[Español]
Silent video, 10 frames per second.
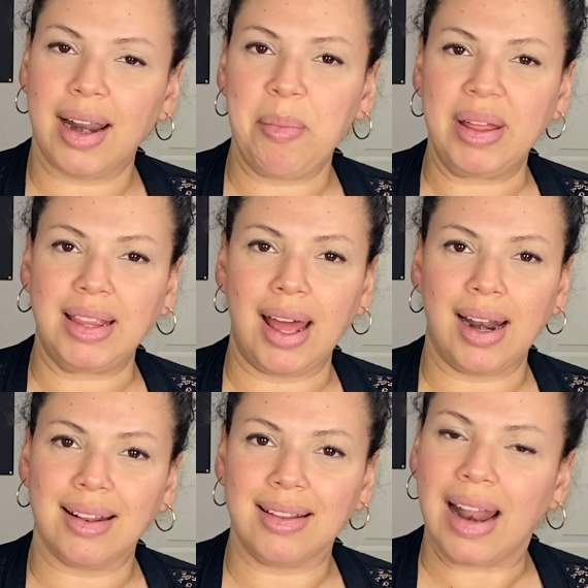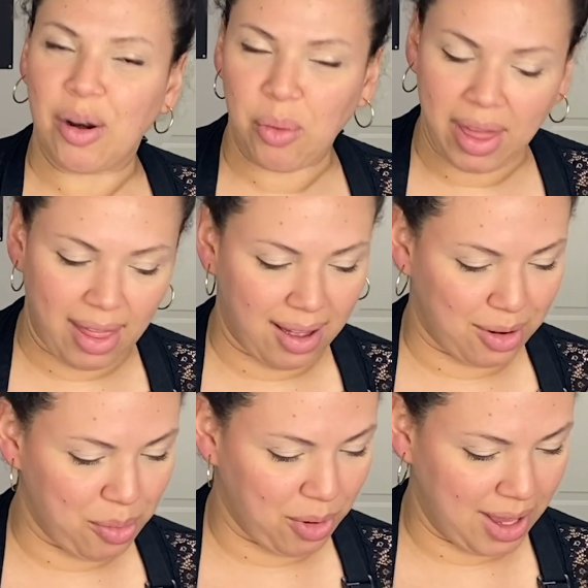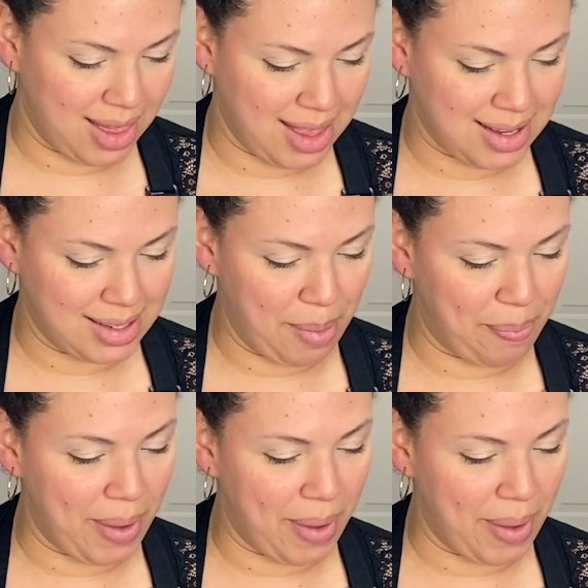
reinventar la rueda, como quien dice,